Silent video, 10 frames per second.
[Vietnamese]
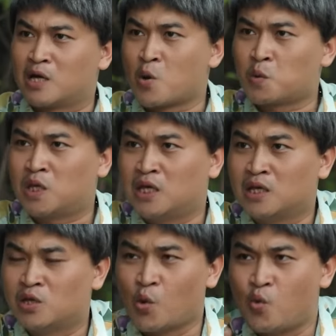nói
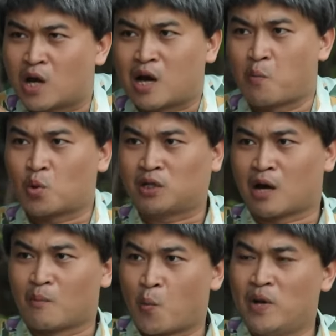chuyện với chú là không có
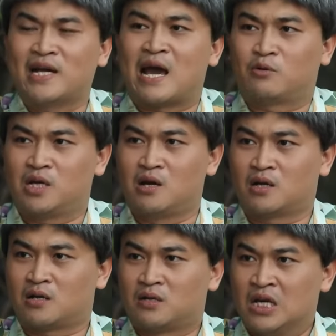thật một miếng nào hết
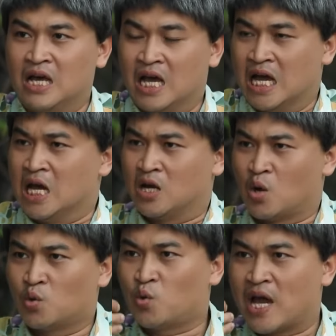trơn đó
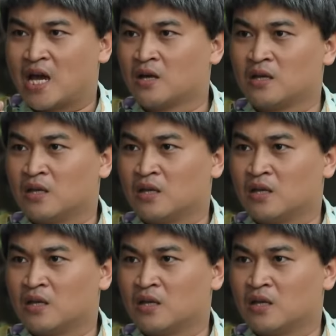nói chú nghe